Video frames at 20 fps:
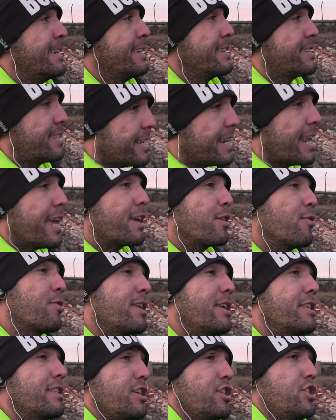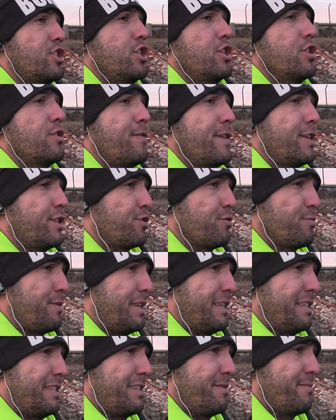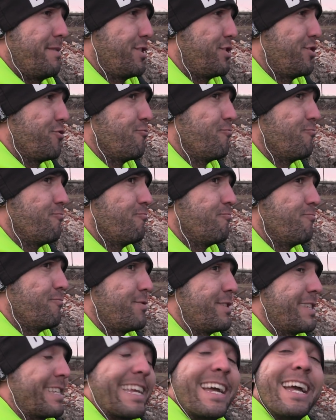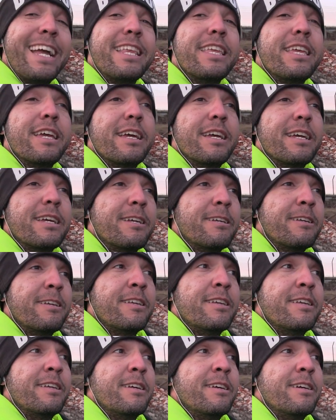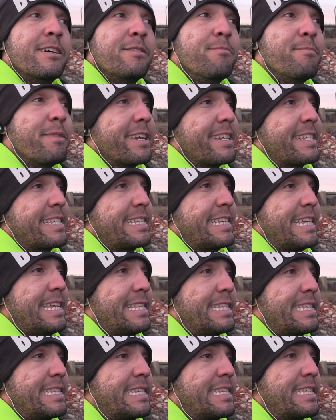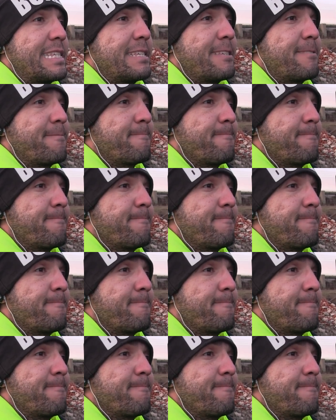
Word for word: Será que o clandestino vai subir em cima de um Scania? Mercedes?